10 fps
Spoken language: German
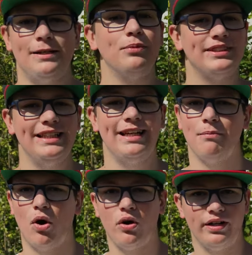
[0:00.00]
Die Musik
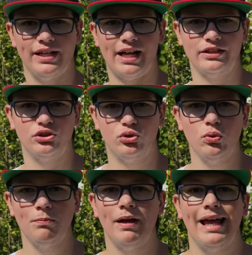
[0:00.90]
im originalen
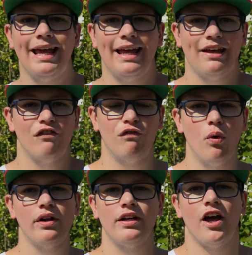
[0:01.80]
Doom
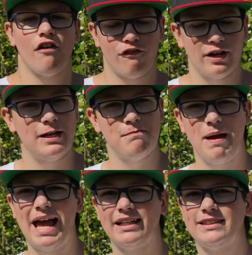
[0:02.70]
wurde von den
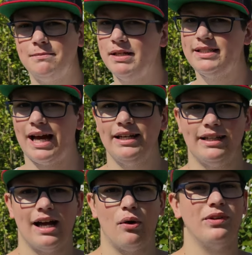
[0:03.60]
Bands
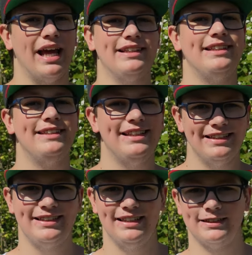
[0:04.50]
Metallica und
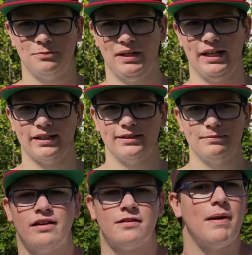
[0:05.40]
ACDC inspiriert.
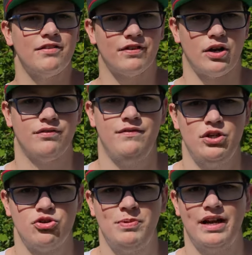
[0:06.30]
Das meistverkaufte
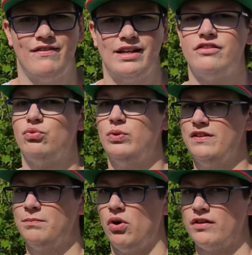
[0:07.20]
Videospiel der Welt ist Wii
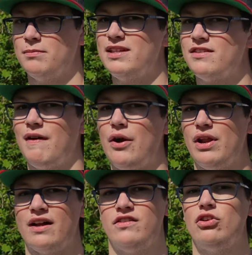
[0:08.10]
Sports mit
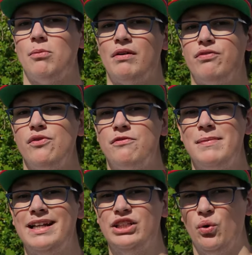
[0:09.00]
82,5
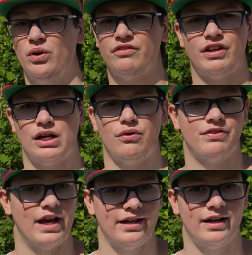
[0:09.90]
Millionen
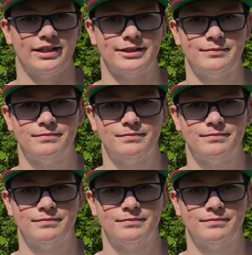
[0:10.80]
verkauften Einheiten.